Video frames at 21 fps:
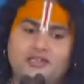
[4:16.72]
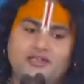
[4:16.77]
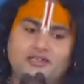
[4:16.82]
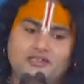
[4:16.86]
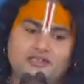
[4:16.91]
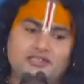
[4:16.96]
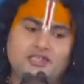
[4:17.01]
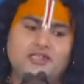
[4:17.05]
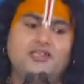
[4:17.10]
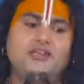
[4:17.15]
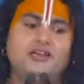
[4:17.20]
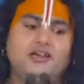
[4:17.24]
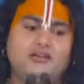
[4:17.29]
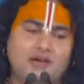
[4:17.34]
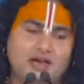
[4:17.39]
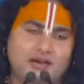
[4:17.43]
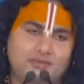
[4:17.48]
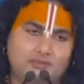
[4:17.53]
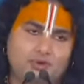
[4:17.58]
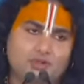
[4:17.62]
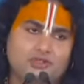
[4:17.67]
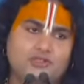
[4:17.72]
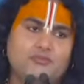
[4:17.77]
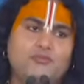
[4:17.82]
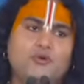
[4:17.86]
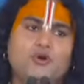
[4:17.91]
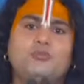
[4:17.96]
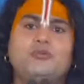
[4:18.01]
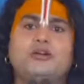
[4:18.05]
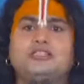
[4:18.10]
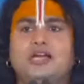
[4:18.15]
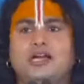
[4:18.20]
हैं इसलिए हम आपको
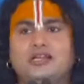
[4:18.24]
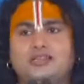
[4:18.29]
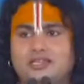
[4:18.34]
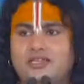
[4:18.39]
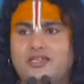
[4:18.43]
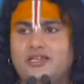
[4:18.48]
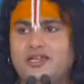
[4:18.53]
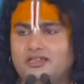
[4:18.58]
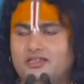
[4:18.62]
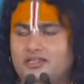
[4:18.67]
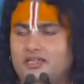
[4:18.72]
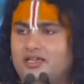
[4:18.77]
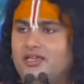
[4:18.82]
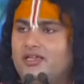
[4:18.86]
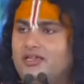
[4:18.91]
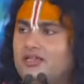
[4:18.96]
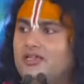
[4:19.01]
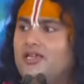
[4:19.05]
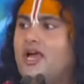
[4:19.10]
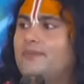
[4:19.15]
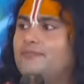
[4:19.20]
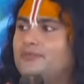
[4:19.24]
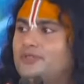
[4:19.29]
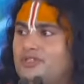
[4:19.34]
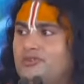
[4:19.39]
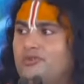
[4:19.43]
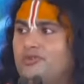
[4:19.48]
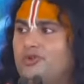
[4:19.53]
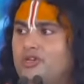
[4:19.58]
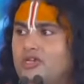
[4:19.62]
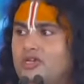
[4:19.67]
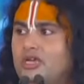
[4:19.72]
सबको बताते रहते हैं कि आपसे
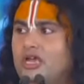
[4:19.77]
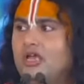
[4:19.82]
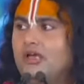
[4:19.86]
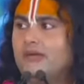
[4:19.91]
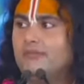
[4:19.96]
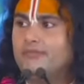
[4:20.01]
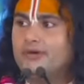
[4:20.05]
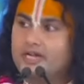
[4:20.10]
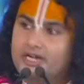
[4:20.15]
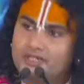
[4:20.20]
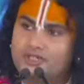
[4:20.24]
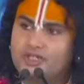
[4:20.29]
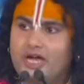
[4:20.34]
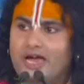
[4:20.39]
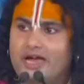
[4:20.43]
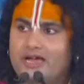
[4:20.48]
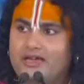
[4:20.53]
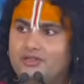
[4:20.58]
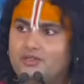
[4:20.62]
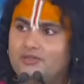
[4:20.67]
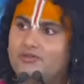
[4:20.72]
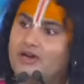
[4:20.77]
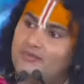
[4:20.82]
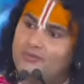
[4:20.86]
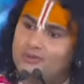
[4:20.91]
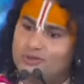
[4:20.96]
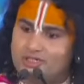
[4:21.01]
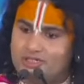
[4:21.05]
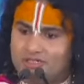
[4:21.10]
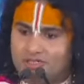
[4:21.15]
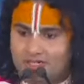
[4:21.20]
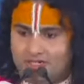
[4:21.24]
कोई भिड़ जाए तो आप
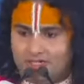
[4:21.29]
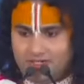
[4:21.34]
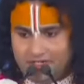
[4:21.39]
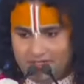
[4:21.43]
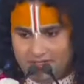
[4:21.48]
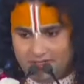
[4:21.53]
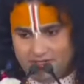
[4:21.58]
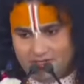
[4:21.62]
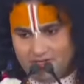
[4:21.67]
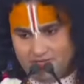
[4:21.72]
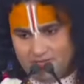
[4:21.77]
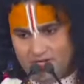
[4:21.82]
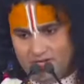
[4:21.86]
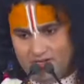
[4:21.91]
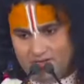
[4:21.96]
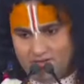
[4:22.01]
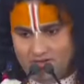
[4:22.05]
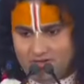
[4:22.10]
उसे तरीके से समझा दो